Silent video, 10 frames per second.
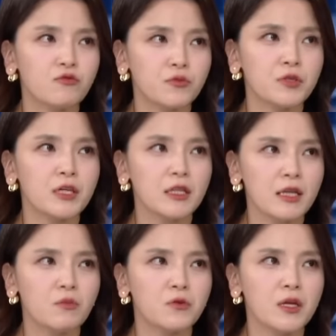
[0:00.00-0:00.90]
부분이기
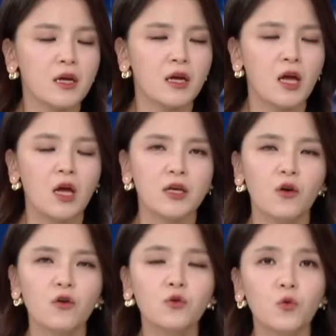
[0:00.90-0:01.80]
때문에
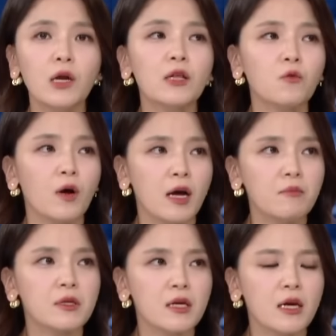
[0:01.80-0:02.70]
여러 논란과
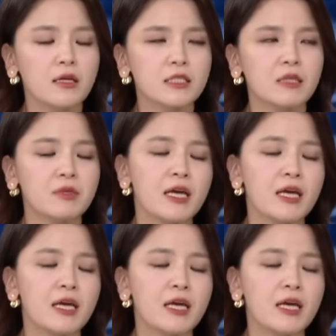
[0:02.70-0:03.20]
함께 지금